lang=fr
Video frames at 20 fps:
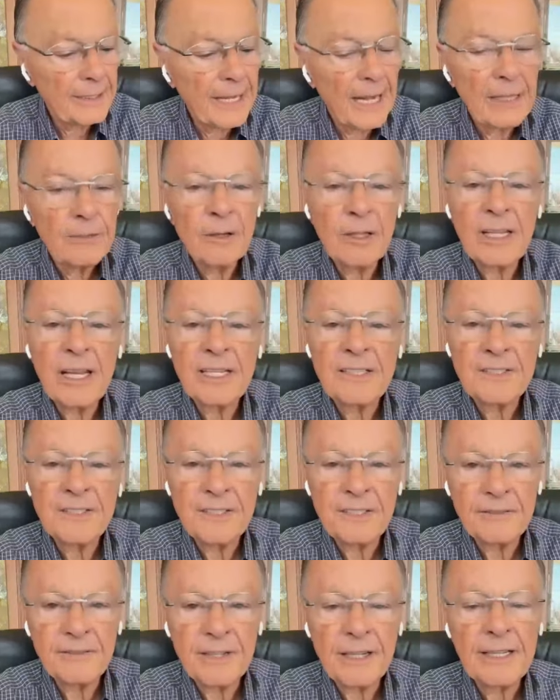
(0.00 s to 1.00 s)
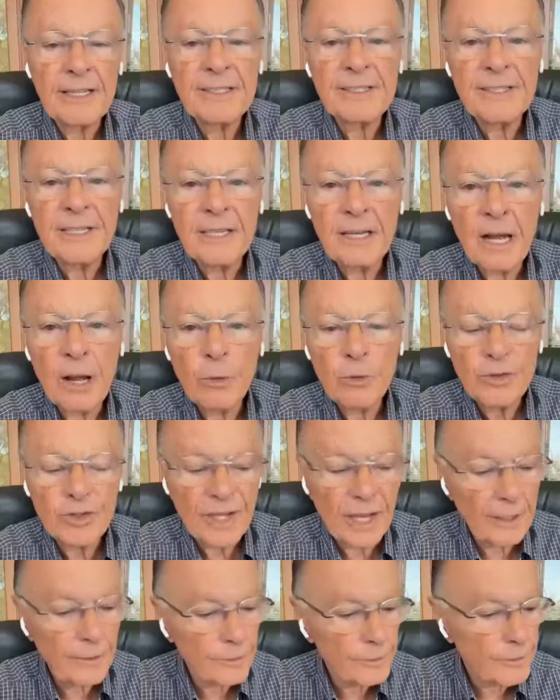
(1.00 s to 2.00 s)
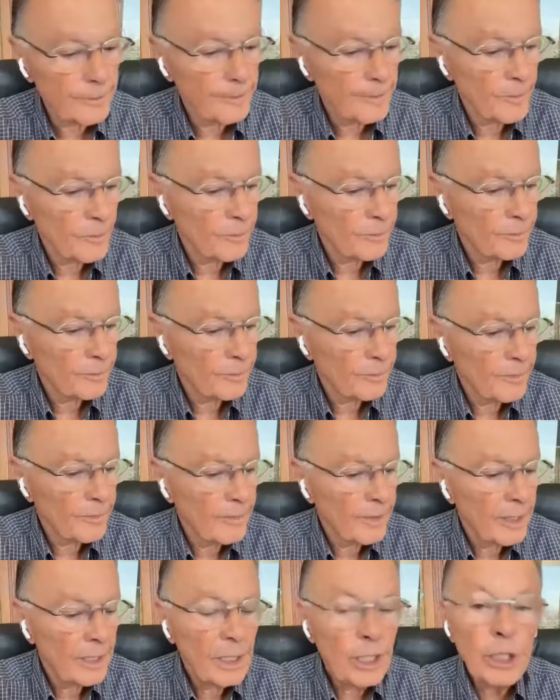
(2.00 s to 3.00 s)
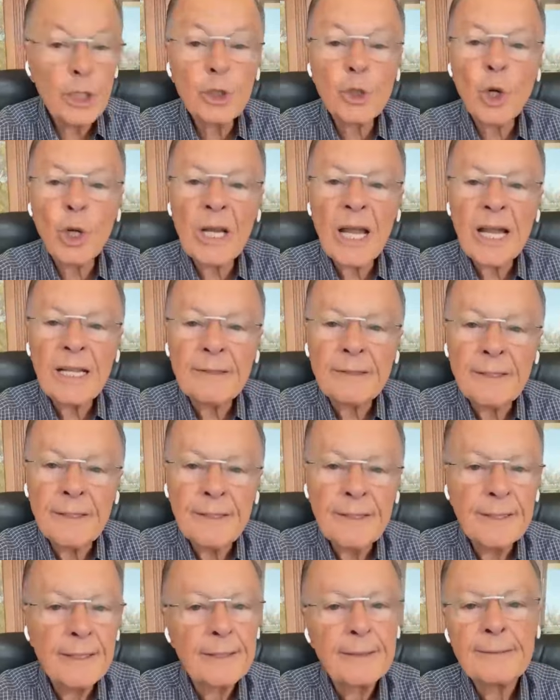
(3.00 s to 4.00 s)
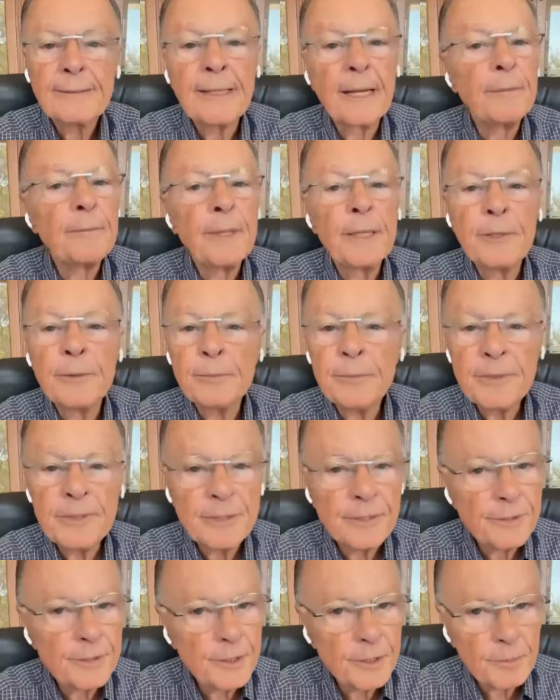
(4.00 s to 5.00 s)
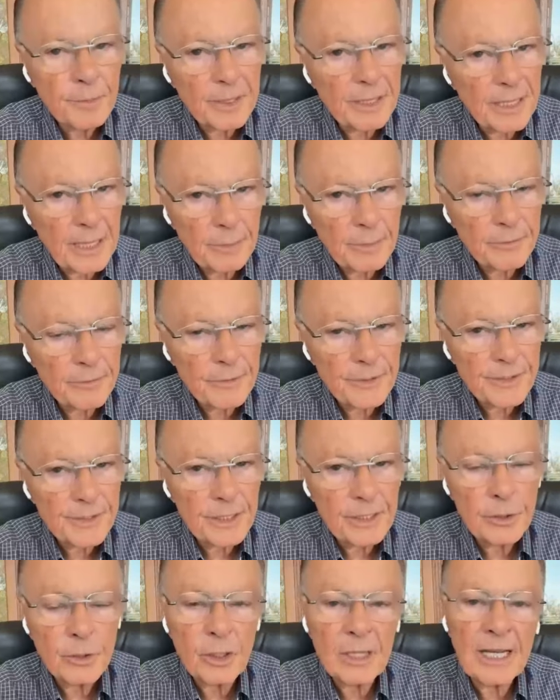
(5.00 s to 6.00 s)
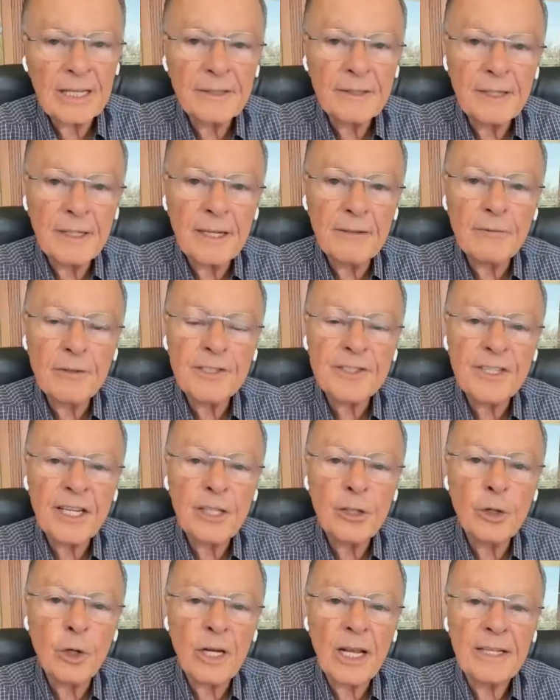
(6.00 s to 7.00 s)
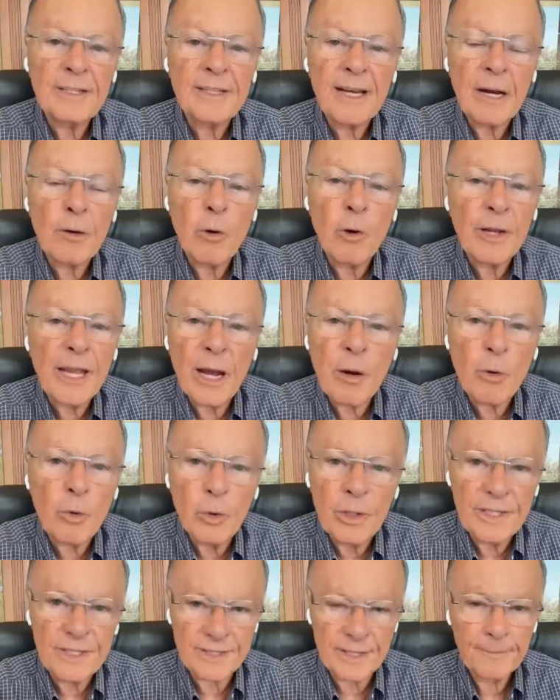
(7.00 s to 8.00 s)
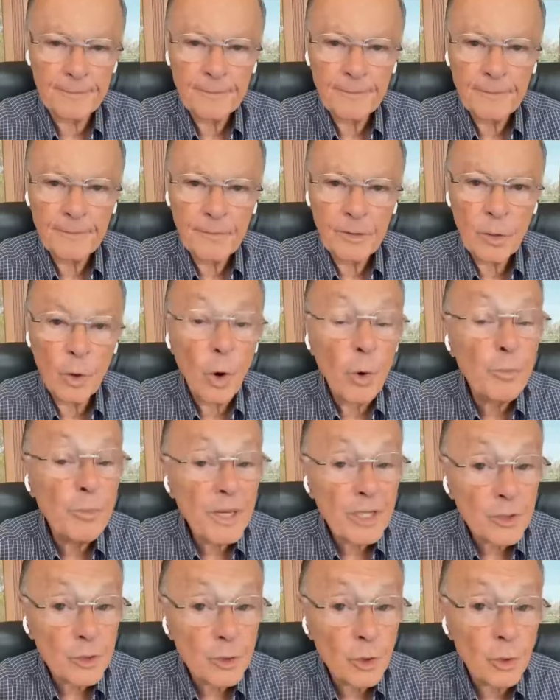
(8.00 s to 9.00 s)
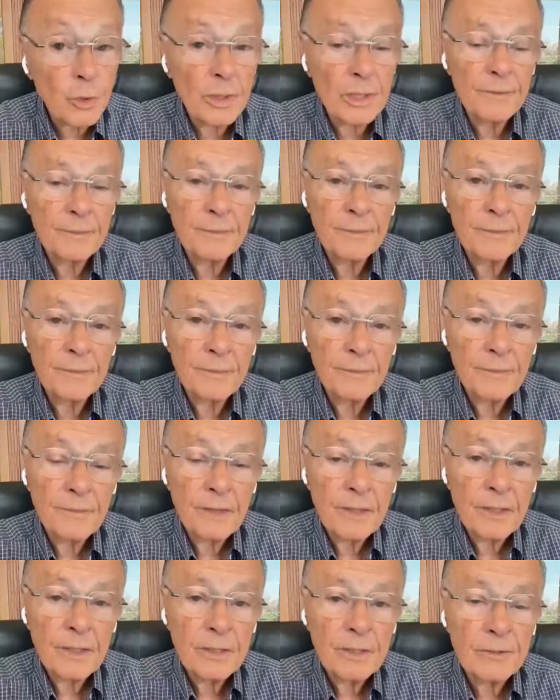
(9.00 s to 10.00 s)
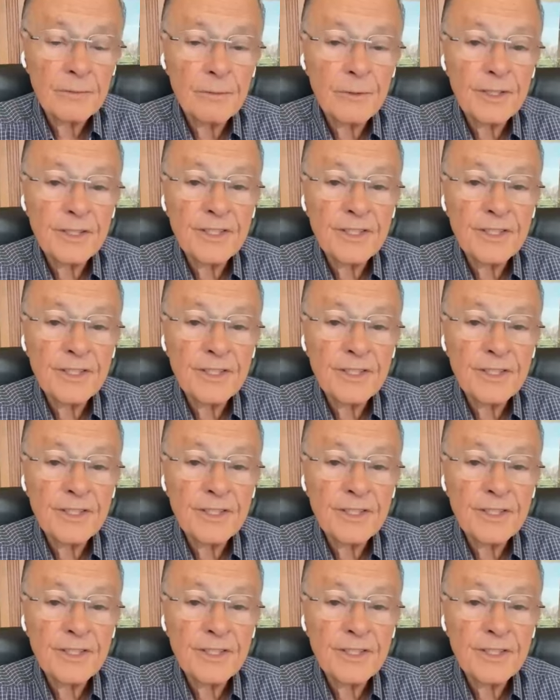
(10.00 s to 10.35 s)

Il était incliné vers le dérèglement. L'idolâtrie, pas besoin d'expliquer non plus, l'idolâtrie c'est idolâtrer n'importe quelle chose ou personne.